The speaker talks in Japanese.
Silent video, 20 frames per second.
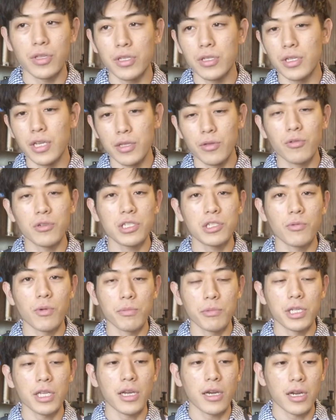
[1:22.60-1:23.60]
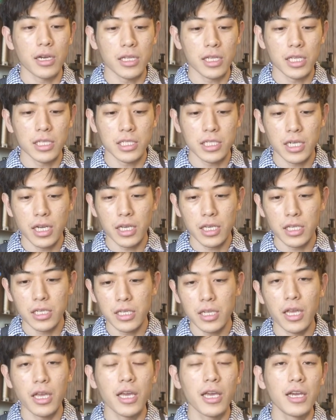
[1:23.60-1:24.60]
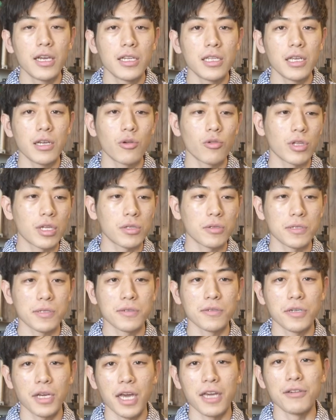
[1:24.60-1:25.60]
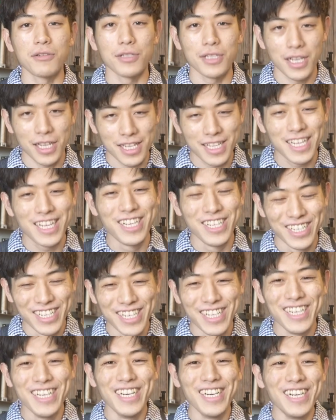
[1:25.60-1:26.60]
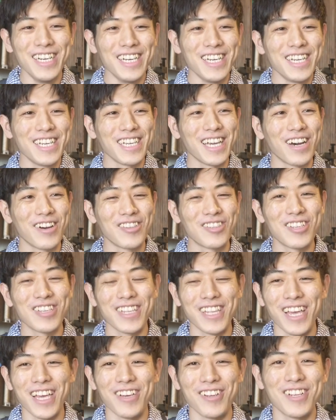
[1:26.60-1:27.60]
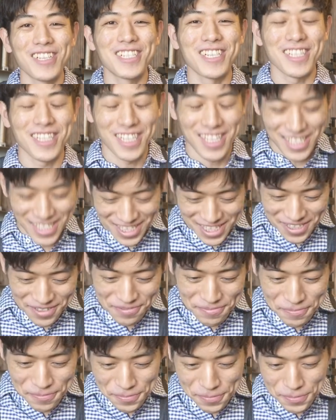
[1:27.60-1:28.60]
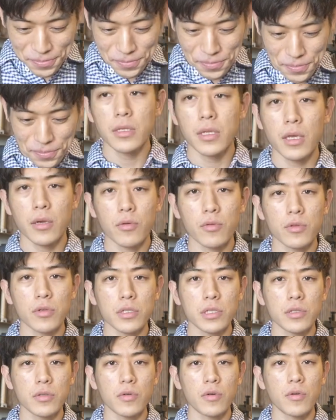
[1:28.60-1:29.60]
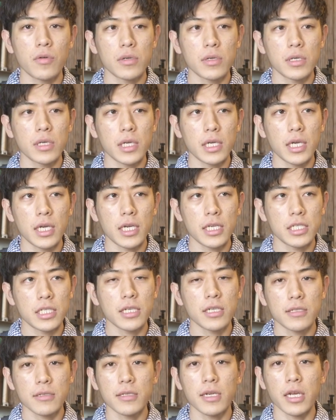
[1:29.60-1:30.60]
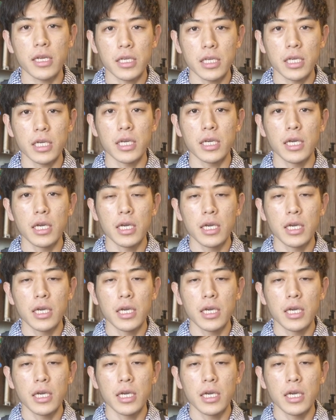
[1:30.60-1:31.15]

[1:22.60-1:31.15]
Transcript: ね、どうしても見たいから展示会来て、でこの後すぐ帰るんだっていういや本当にね嬉しかったです。で今年のしちがつぐらいに